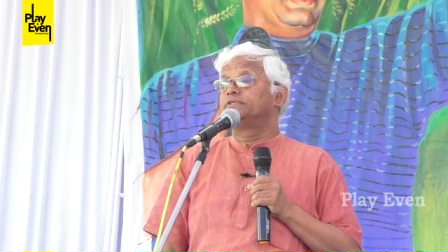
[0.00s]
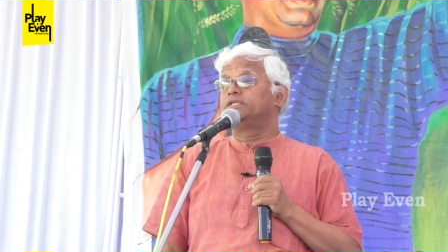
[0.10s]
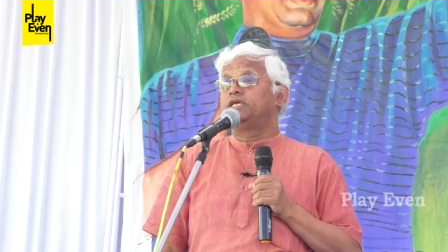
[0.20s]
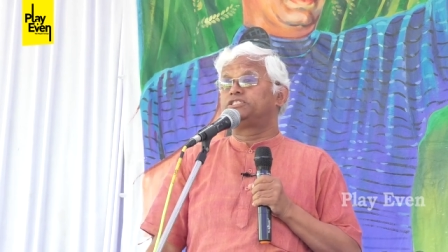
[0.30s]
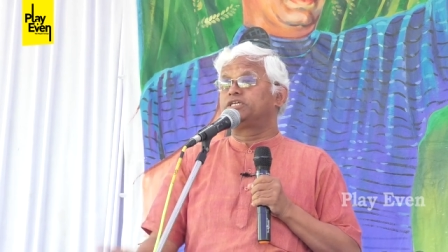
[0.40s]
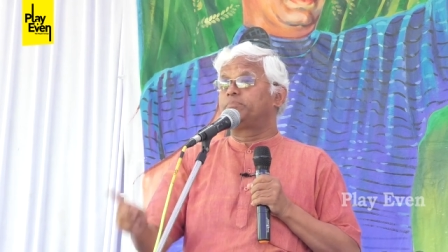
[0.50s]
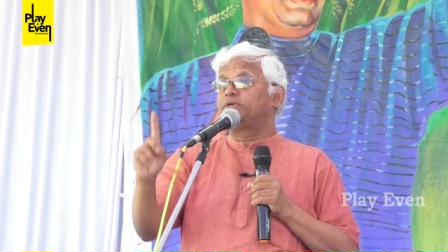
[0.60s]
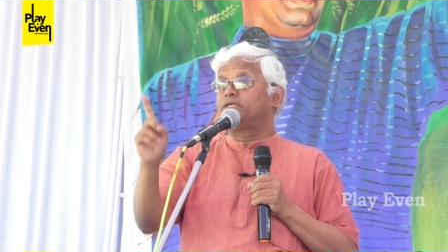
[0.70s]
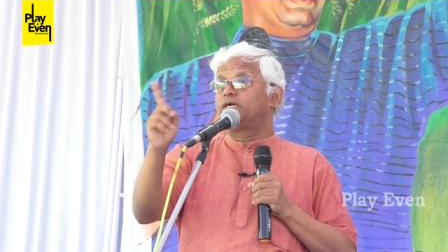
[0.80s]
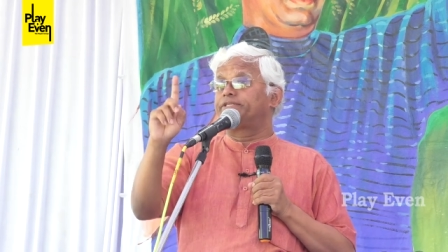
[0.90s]
నేను
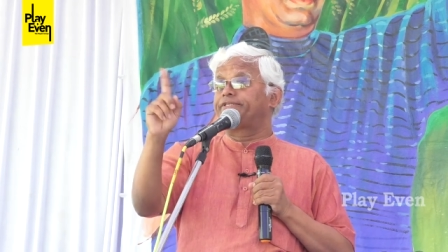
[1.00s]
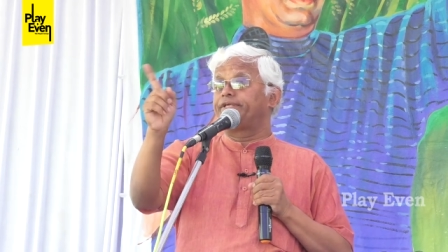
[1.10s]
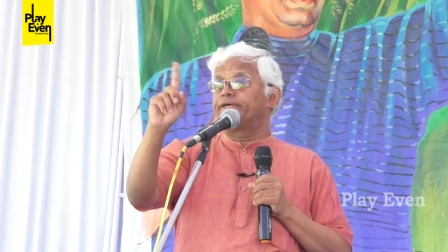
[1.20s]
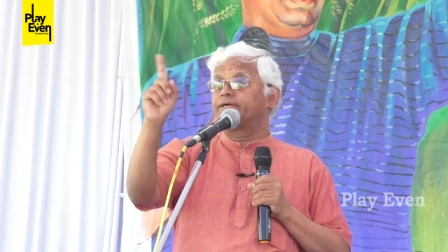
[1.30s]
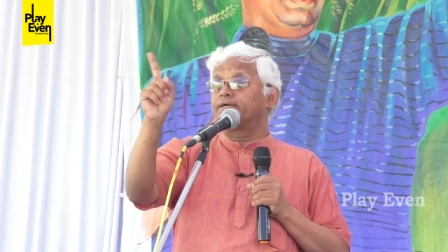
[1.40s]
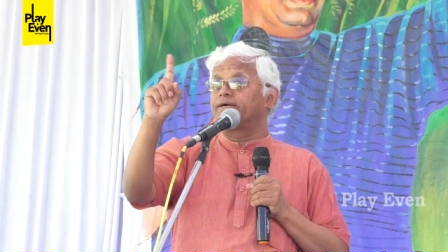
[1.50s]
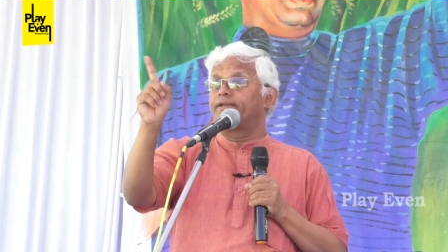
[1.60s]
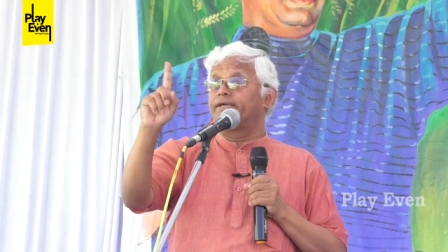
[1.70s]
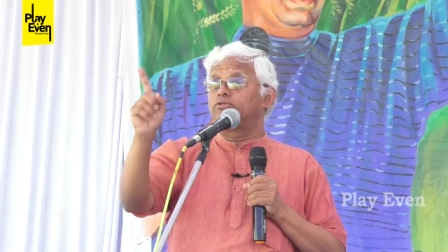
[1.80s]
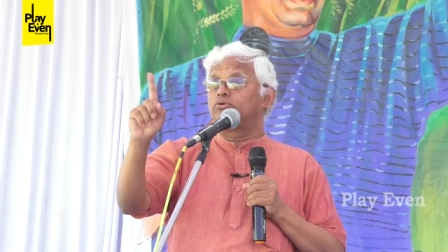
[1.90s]
చెప్పేది అతిరేకంగా
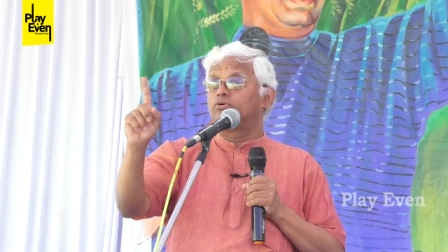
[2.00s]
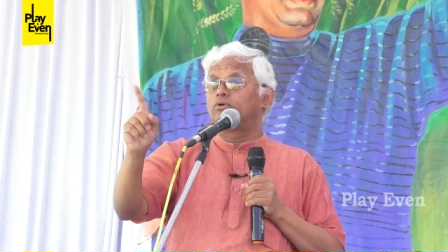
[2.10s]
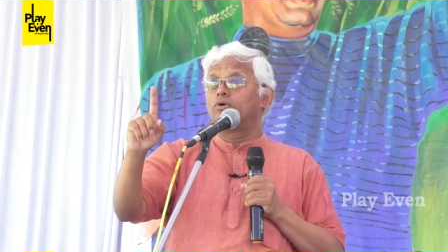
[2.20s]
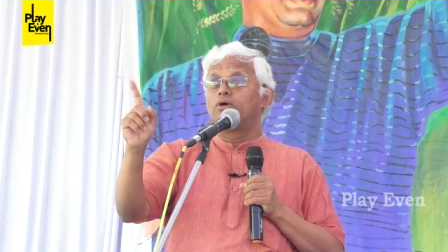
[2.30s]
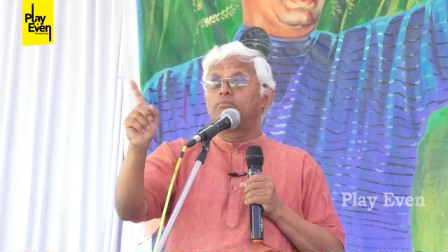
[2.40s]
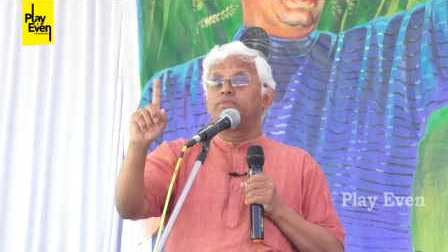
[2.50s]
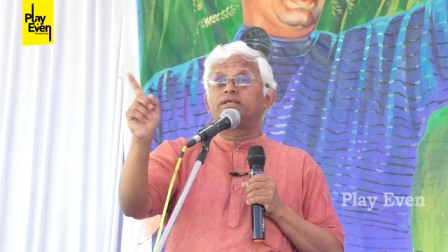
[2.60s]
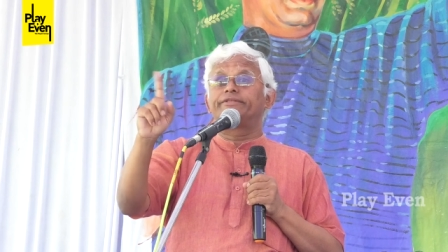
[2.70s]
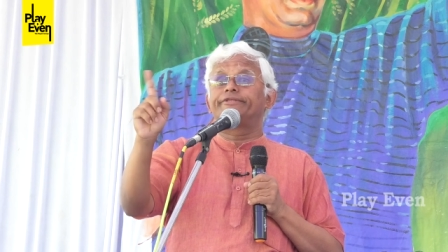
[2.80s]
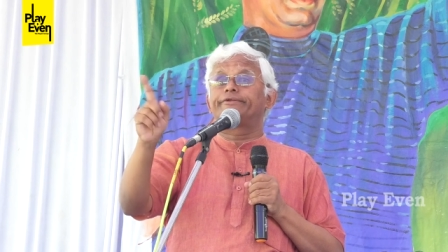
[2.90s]
లేదు
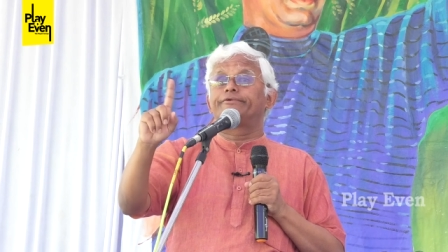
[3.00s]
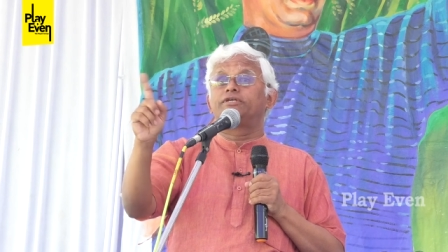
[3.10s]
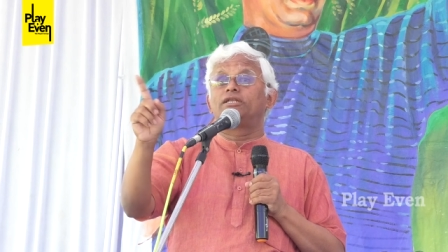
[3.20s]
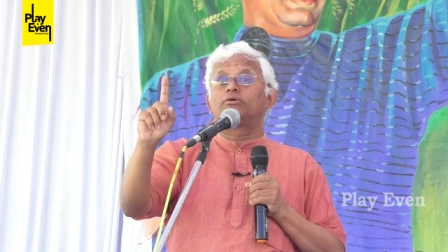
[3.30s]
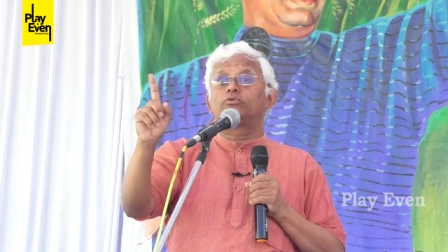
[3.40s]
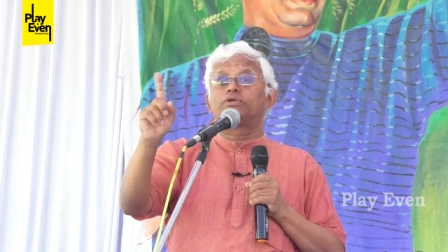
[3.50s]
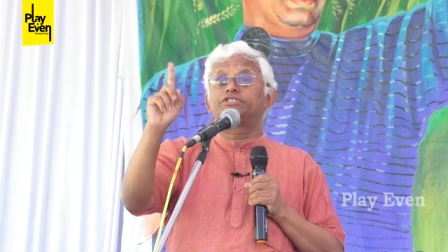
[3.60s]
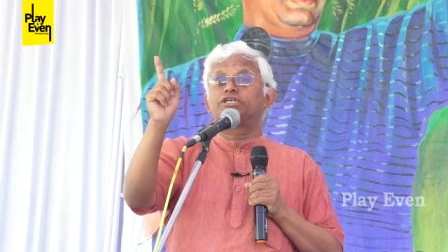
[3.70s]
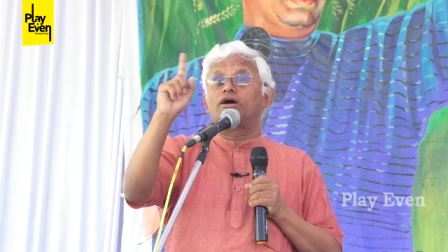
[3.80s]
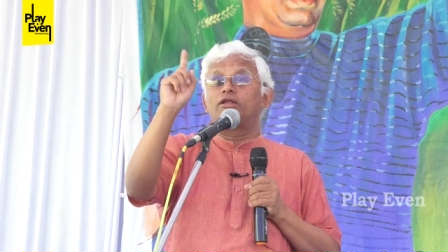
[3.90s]
మీరందరూ దీని
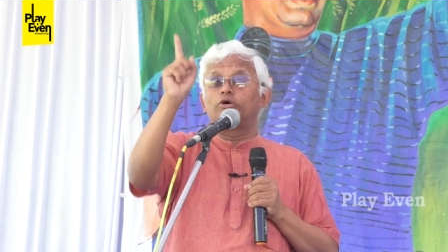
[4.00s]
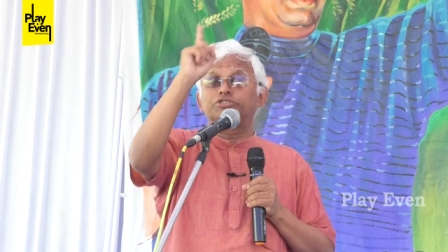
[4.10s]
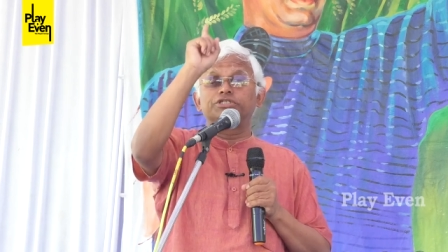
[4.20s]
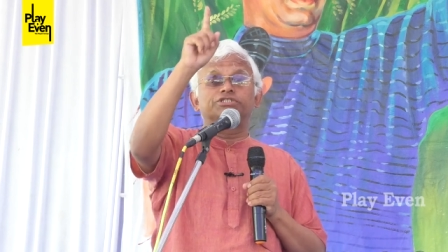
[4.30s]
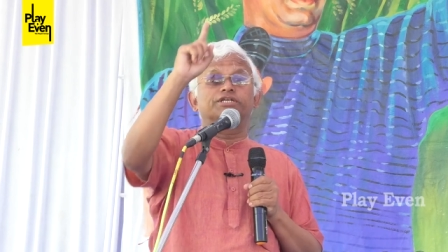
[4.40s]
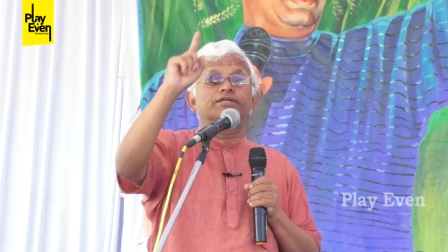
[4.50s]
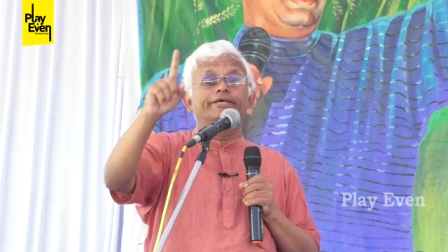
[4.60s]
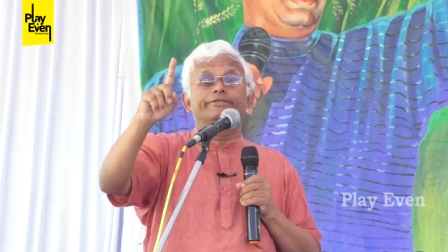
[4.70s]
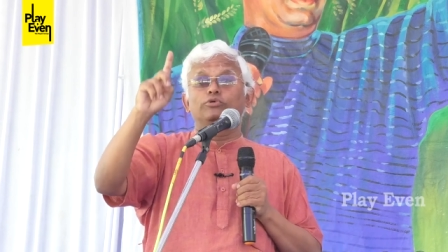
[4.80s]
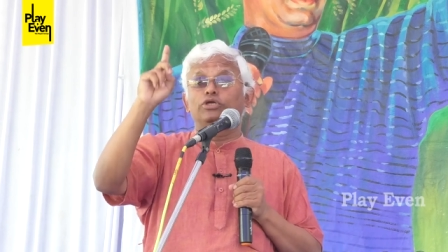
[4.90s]
గురించి
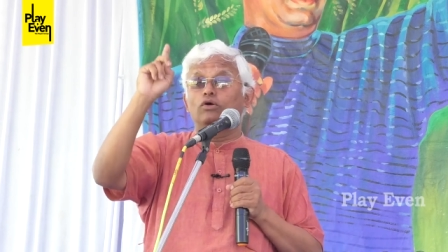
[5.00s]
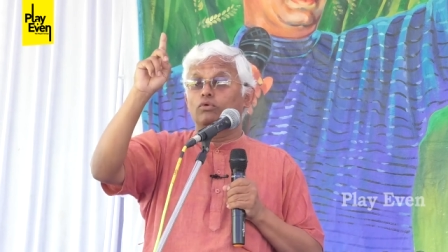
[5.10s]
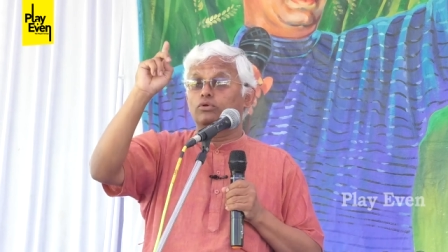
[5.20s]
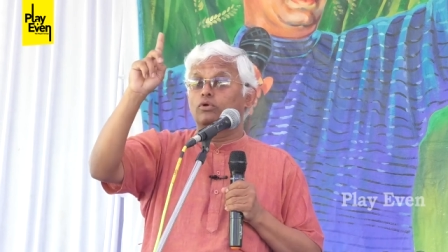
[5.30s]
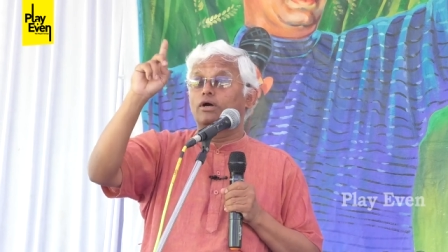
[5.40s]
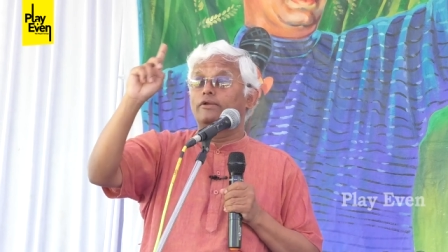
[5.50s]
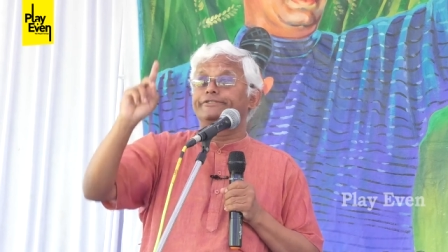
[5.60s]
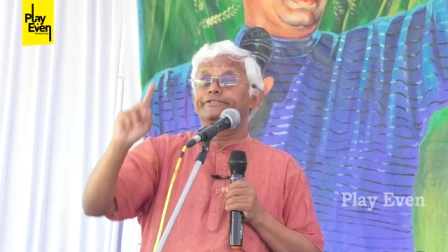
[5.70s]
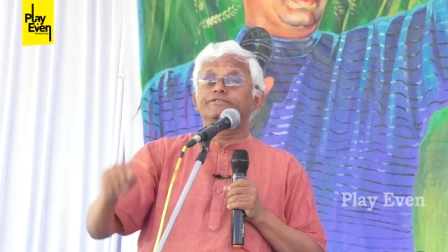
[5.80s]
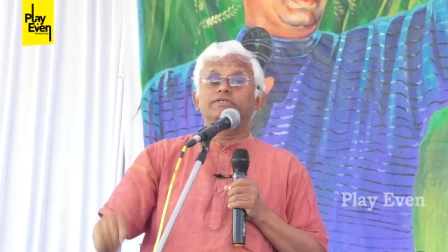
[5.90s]
ఆలోచించట్లేదు ఎవరూ
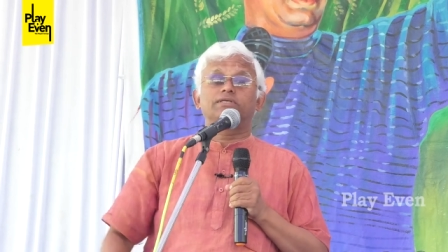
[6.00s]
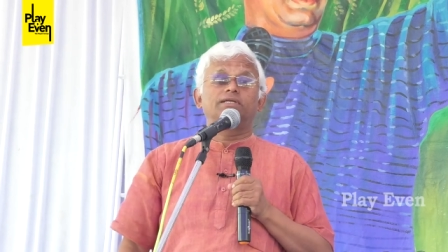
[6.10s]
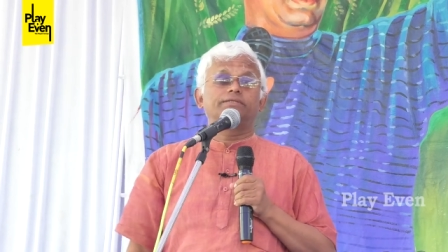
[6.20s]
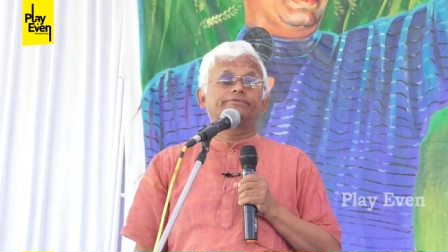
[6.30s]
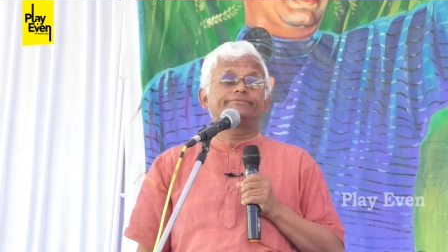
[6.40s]
ఆలోచించట్లేదు